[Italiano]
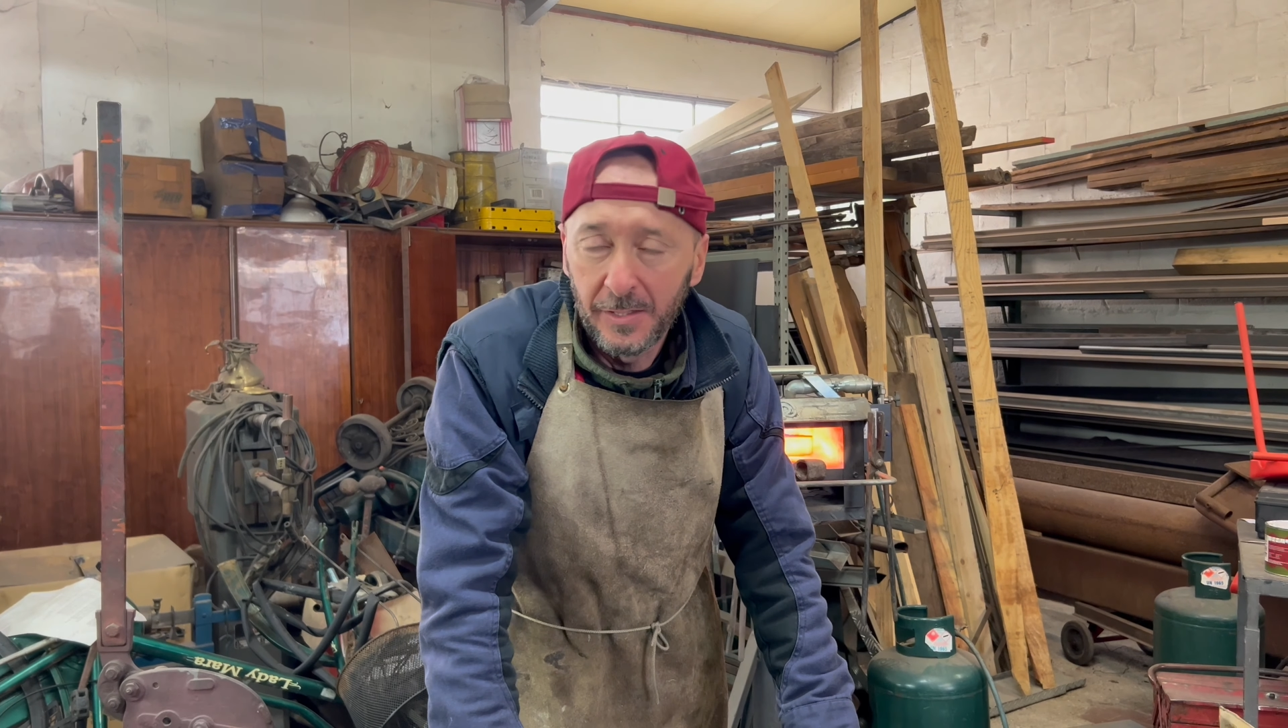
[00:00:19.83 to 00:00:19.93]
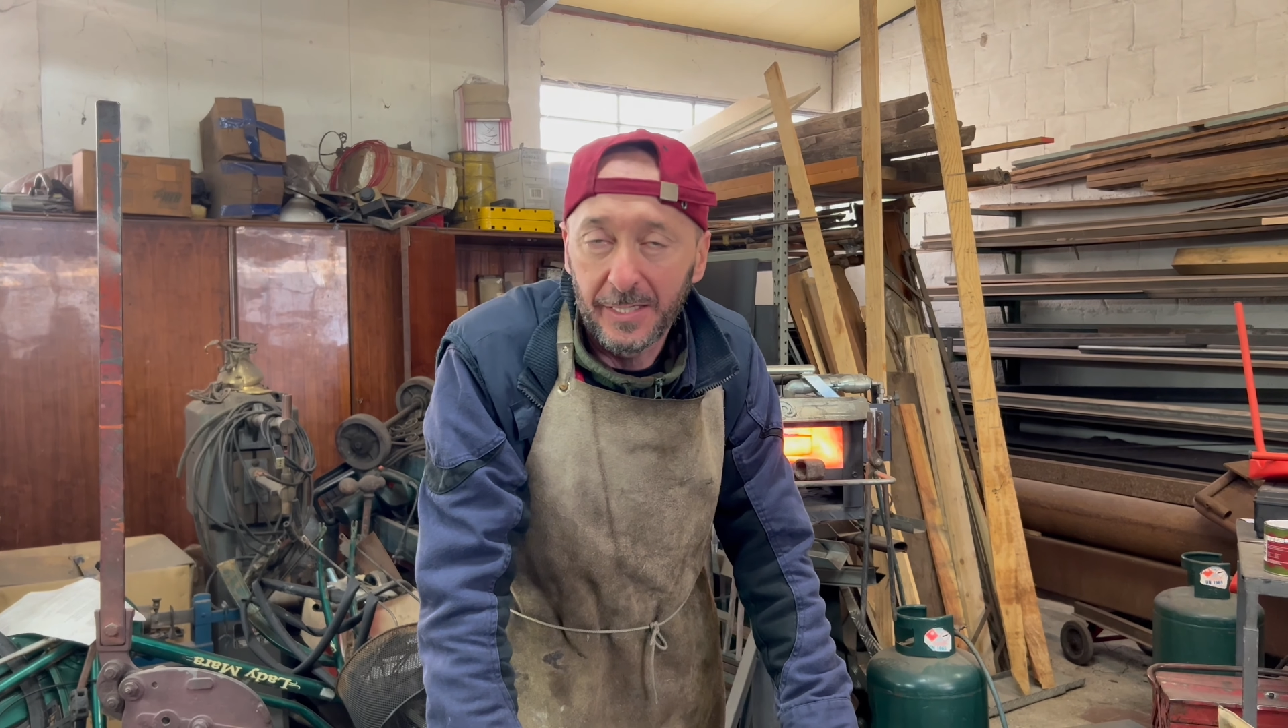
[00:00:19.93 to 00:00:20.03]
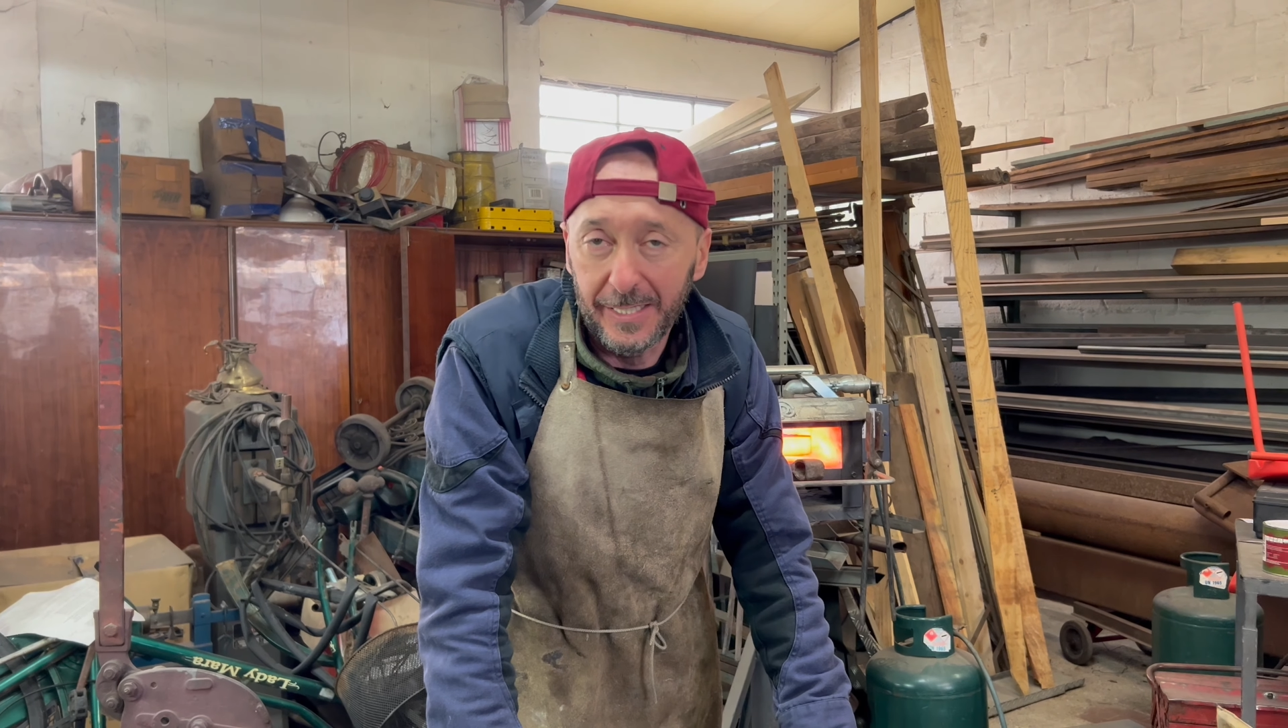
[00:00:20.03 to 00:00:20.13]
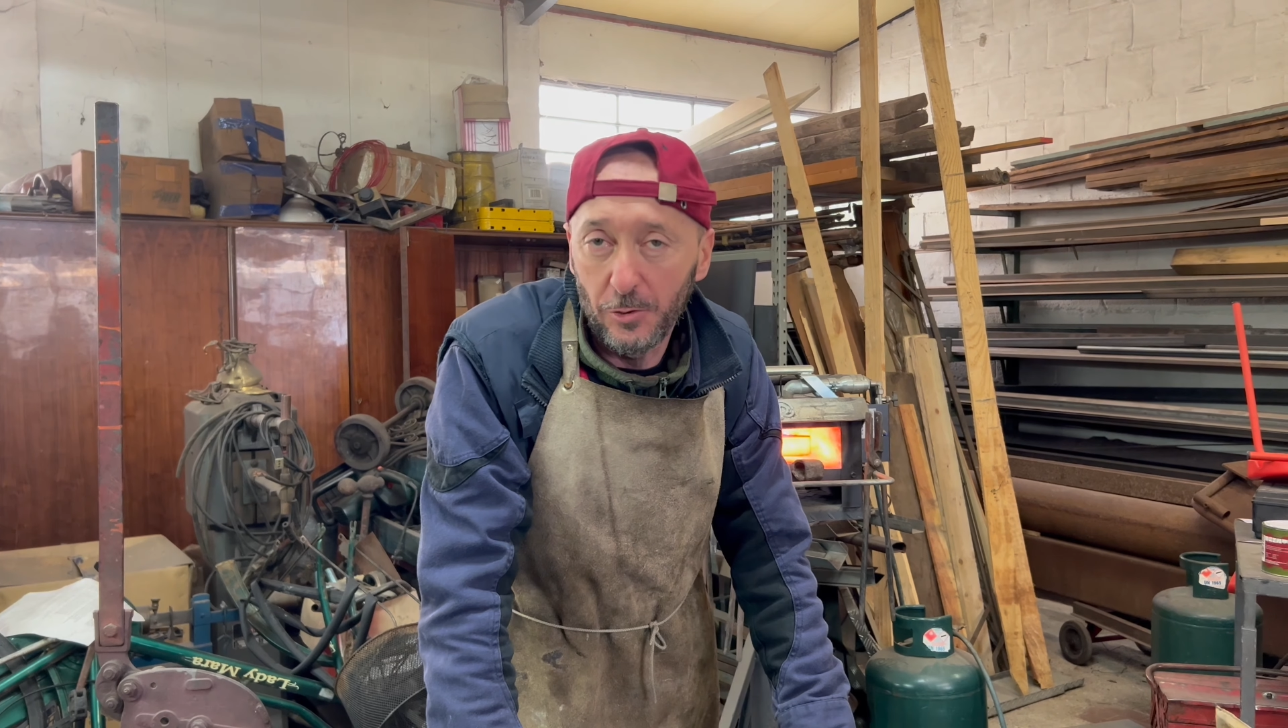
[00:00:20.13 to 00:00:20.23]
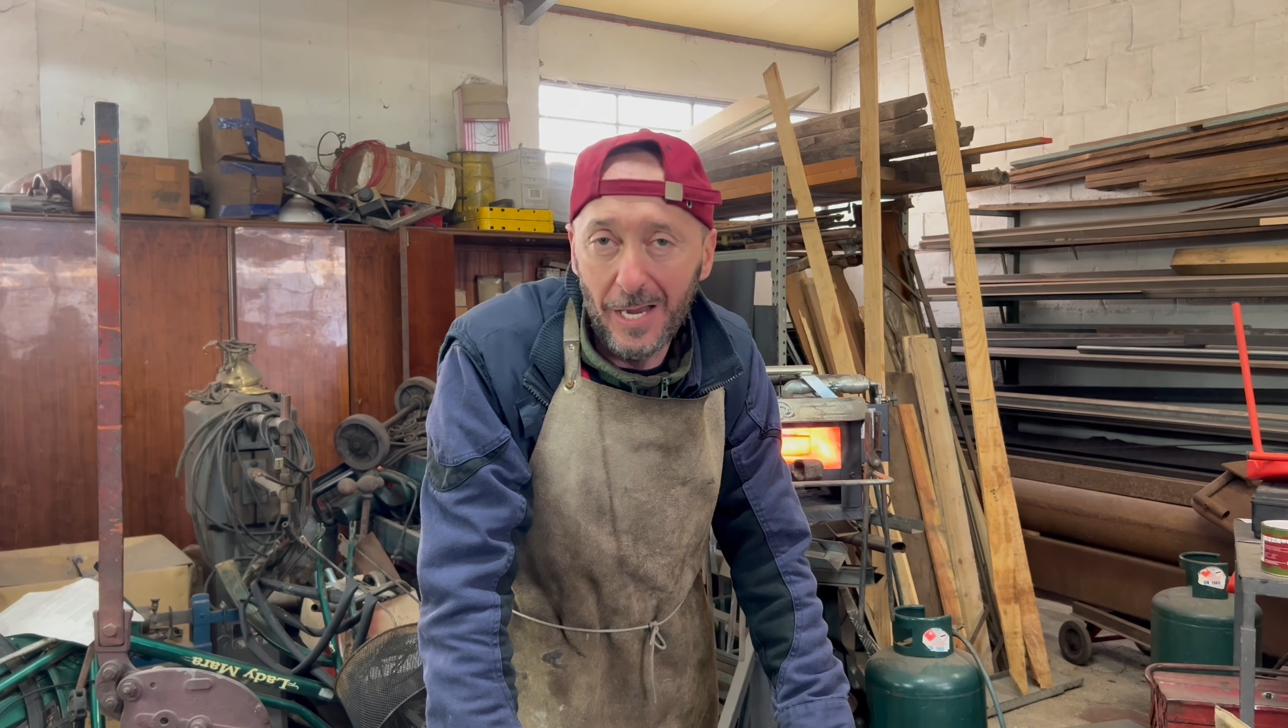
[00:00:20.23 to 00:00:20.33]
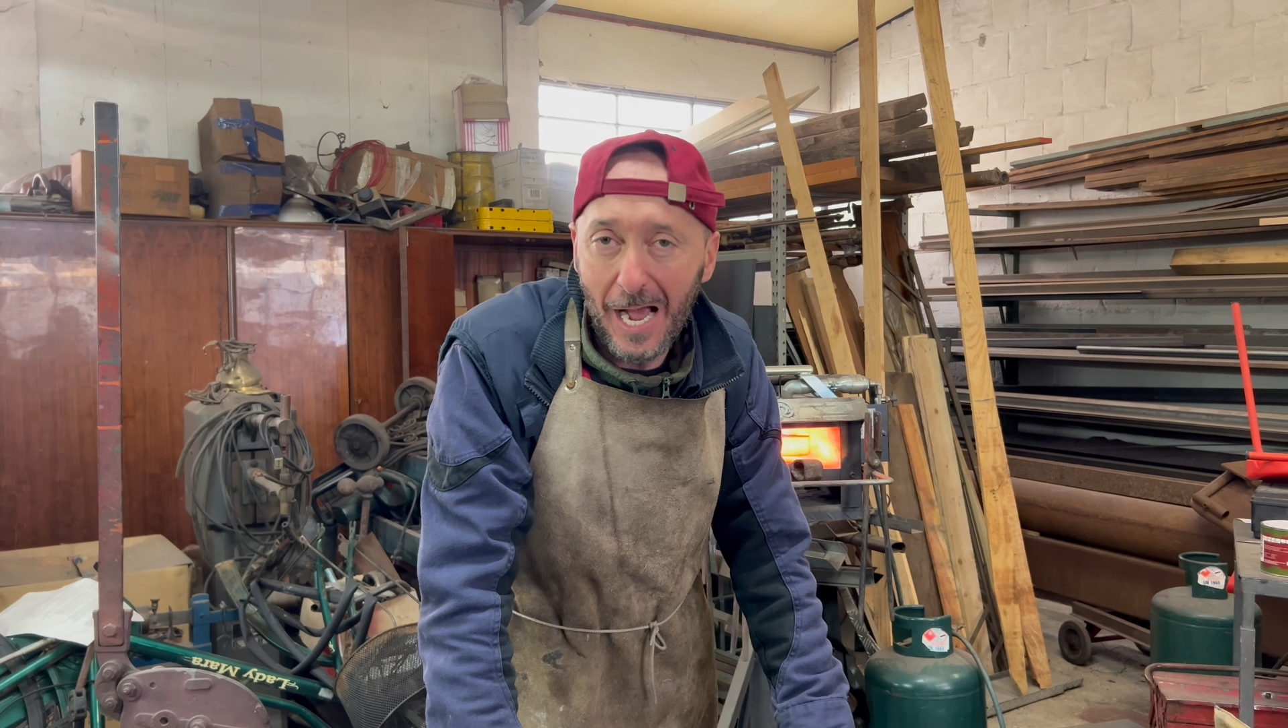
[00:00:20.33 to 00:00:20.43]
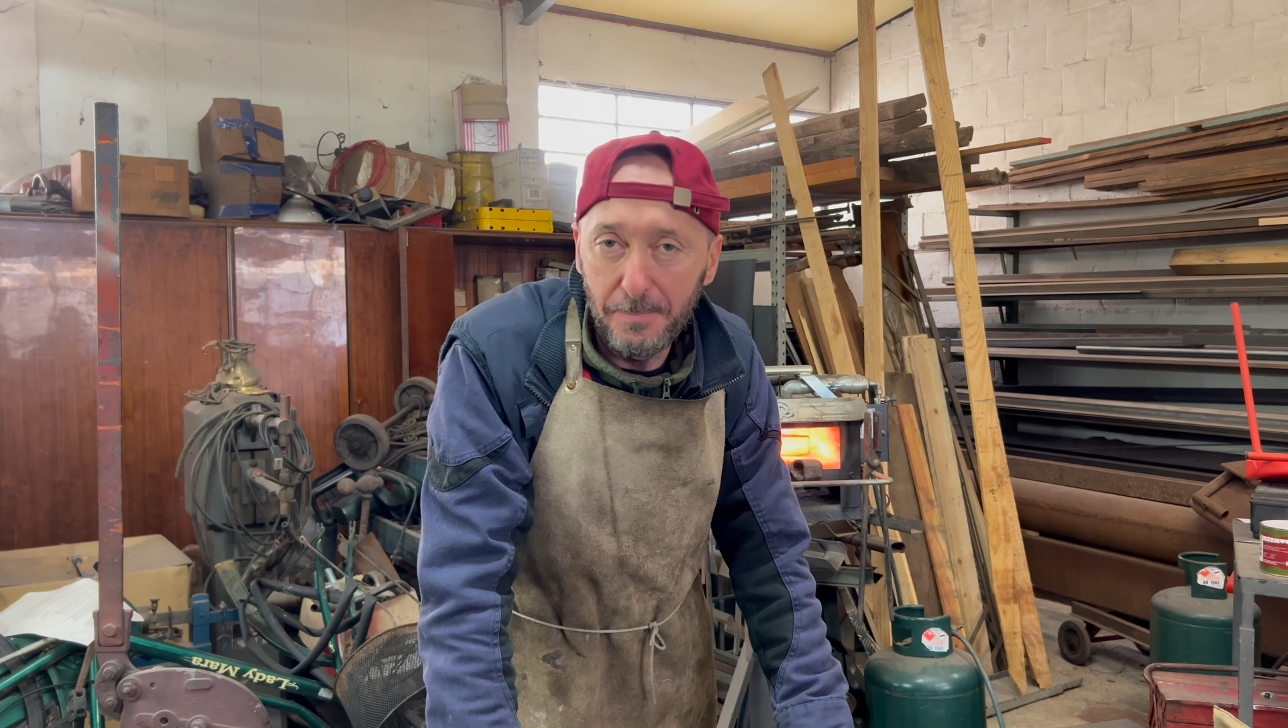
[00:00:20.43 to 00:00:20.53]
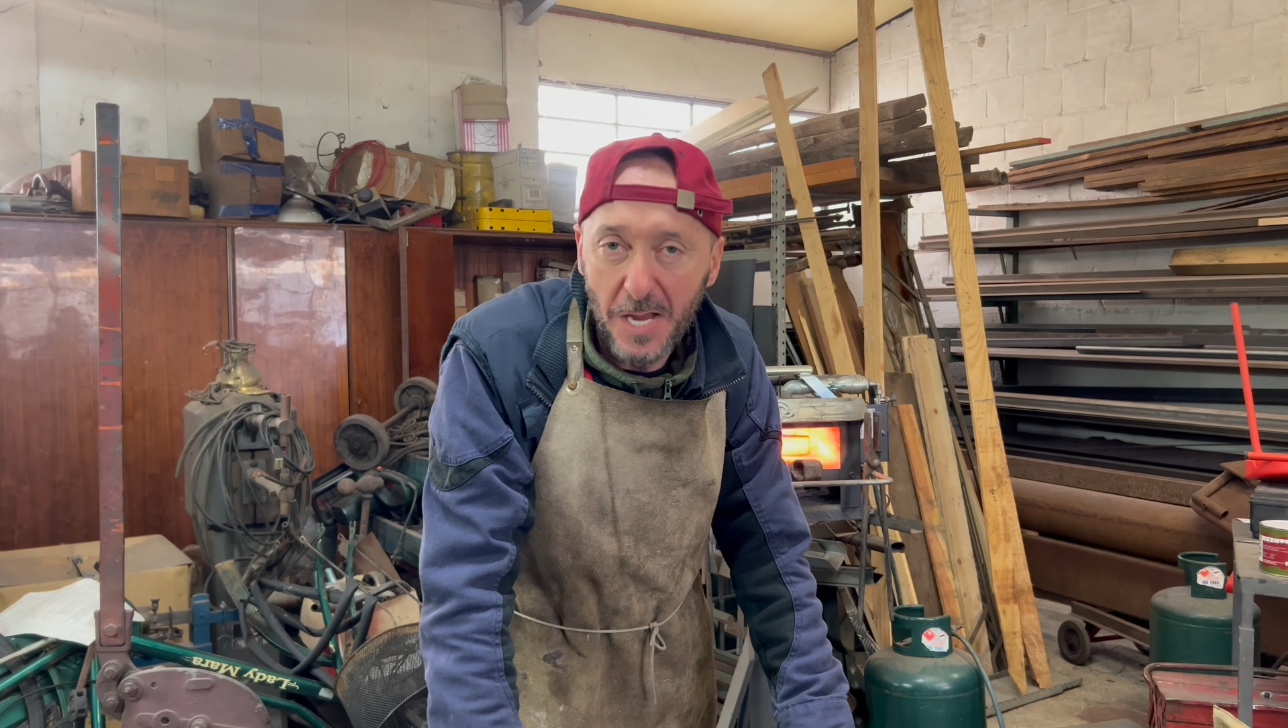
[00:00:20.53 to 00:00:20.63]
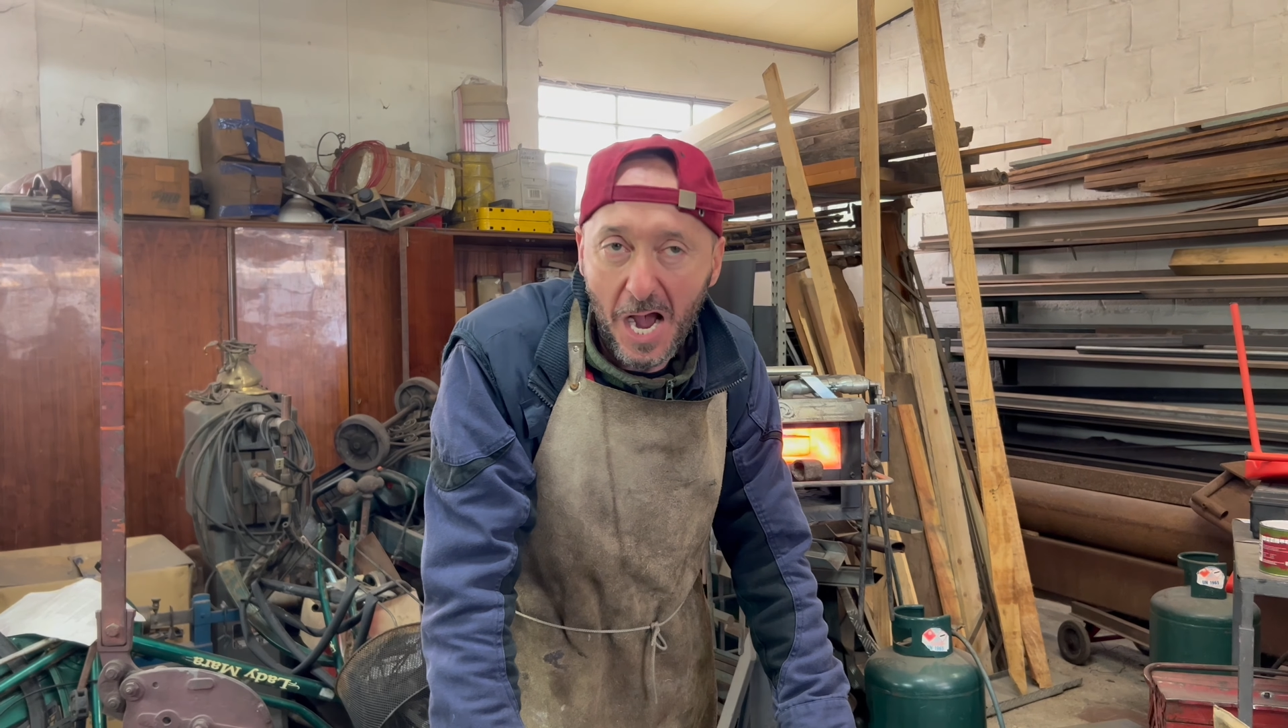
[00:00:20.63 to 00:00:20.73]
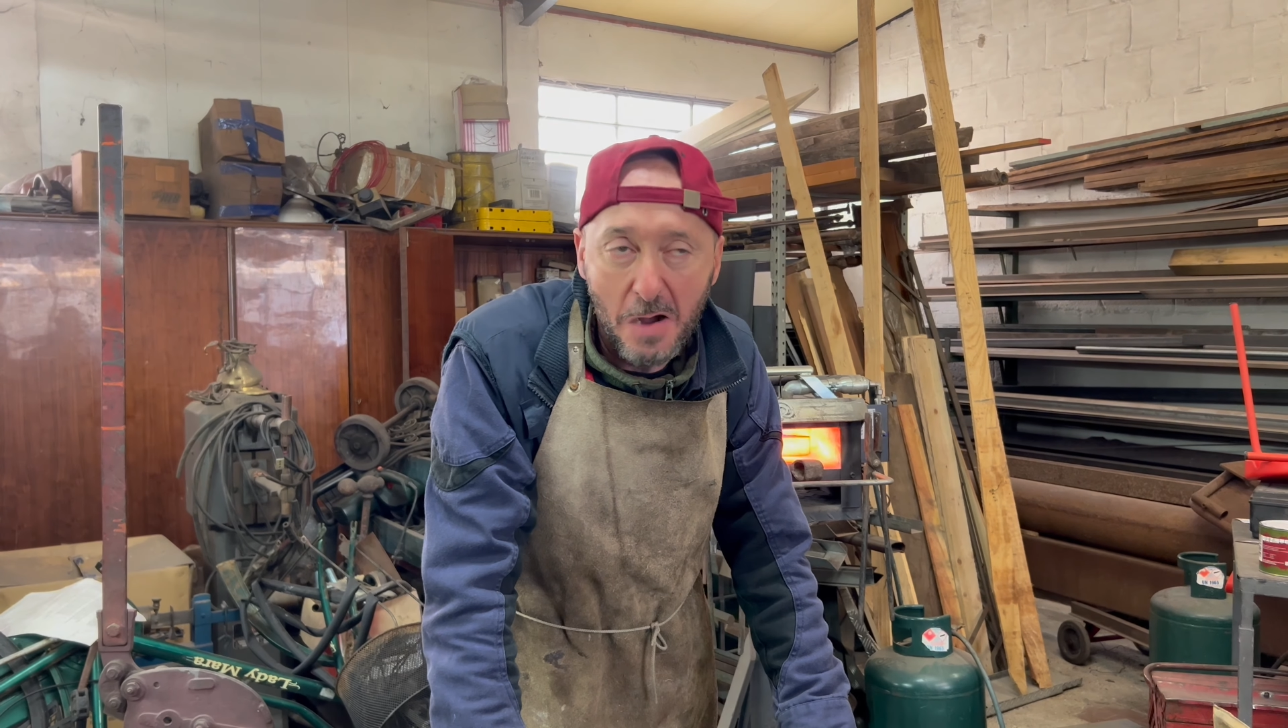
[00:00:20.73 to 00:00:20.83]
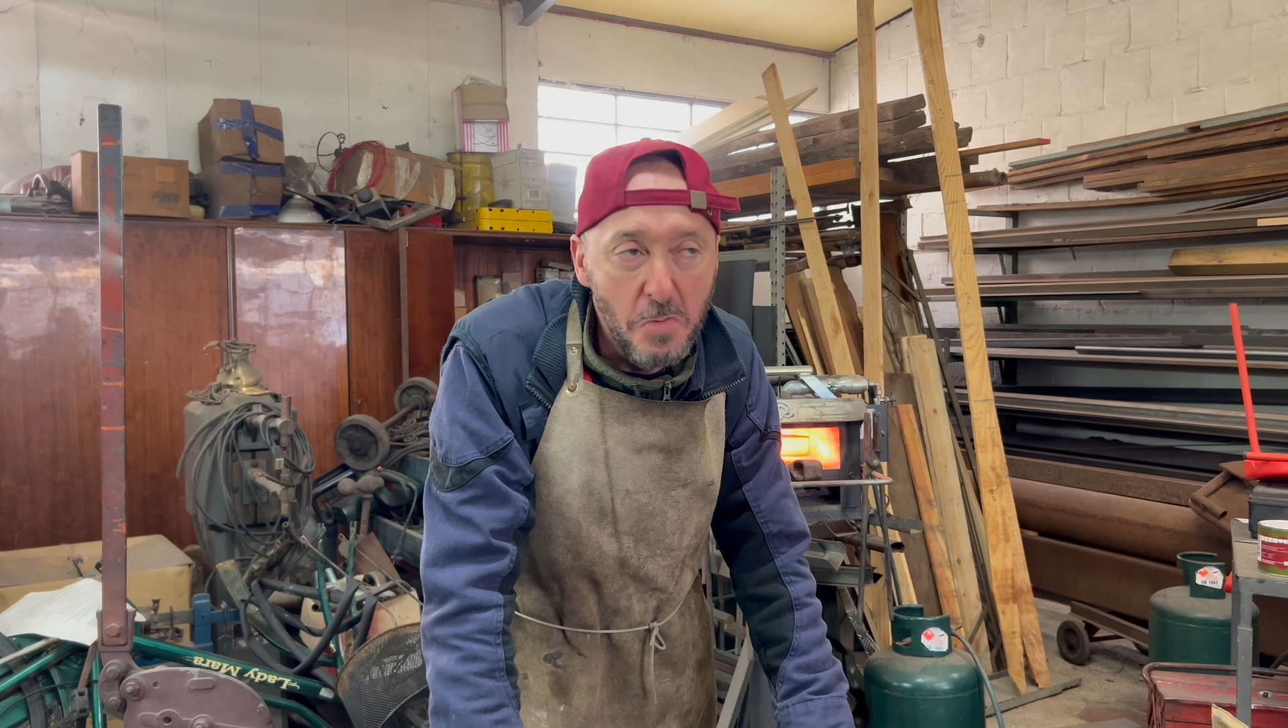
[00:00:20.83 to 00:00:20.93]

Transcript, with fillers: credo che abbia,